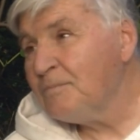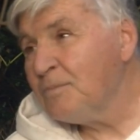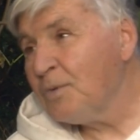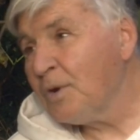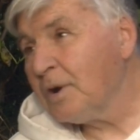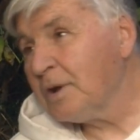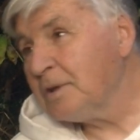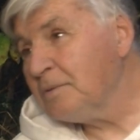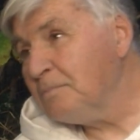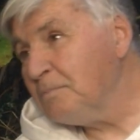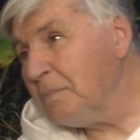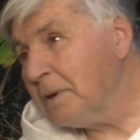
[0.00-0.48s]

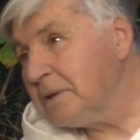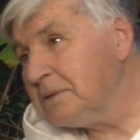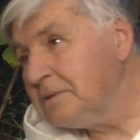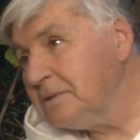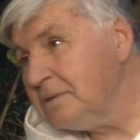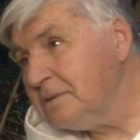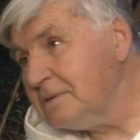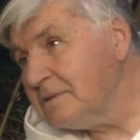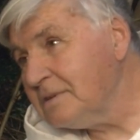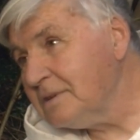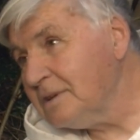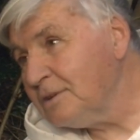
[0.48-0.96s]
pour être
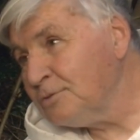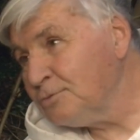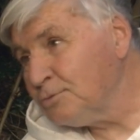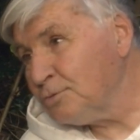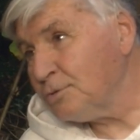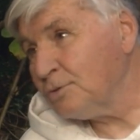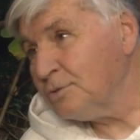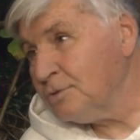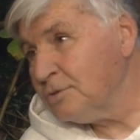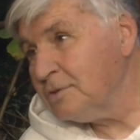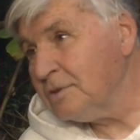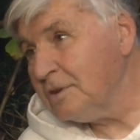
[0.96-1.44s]
baptisé
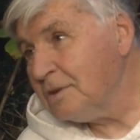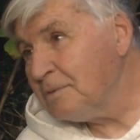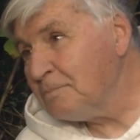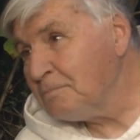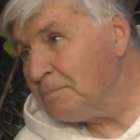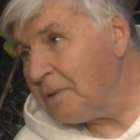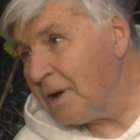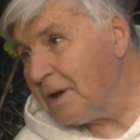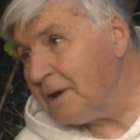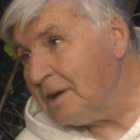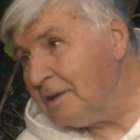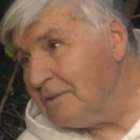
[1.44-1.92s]
tout de suite
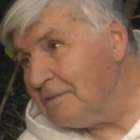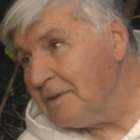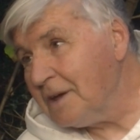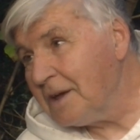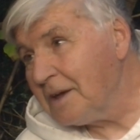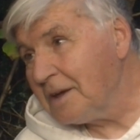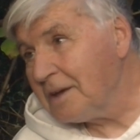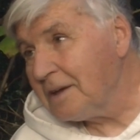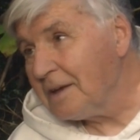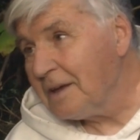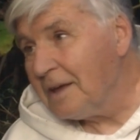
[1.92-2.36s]
par l'évêque.